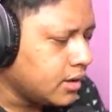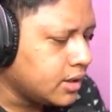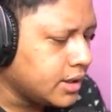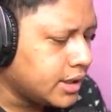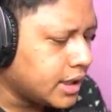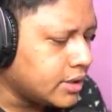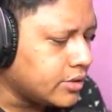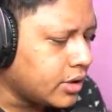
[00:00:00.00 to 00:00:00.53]

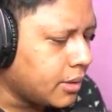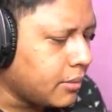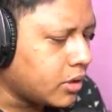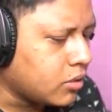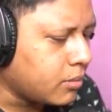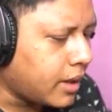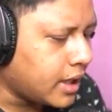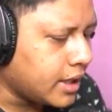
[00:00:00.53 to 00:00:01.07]
kan juga
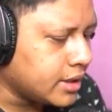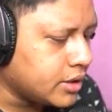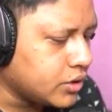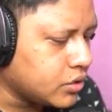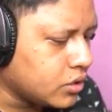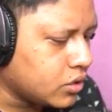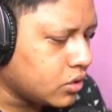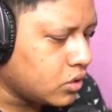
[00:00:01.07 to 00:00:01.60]
baru main
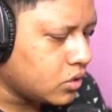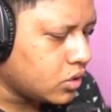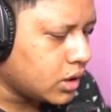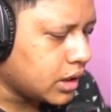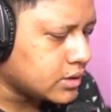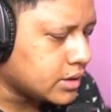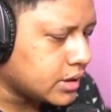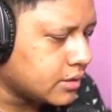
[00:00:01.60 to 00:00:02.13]
gitu loh,
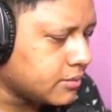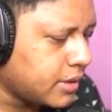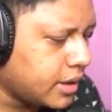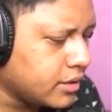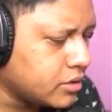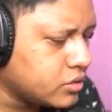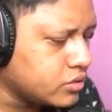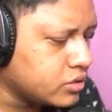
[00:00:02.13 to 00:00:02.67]
nggak sering
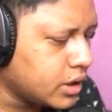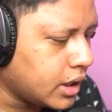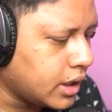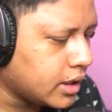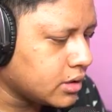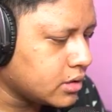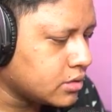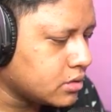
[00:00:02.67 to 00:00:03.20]
main
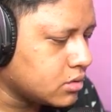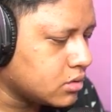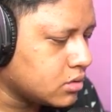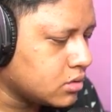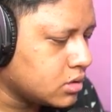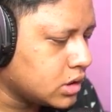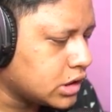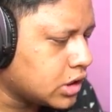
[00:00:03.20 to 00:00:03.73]
juga gitu
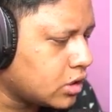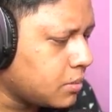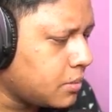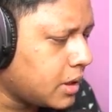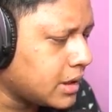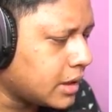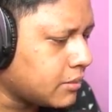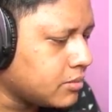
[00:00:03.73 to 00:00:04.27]
jadi kalau
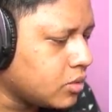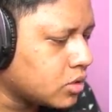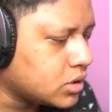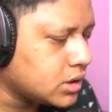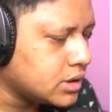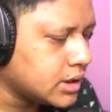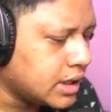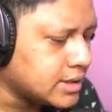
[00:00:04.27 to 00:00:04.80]
banyak
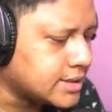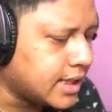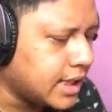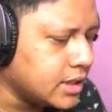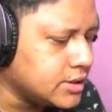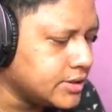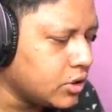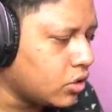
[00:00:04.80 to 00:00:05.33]
boti jangan
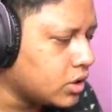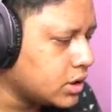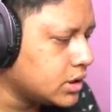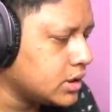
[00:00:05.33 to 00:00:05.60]
salah Johnny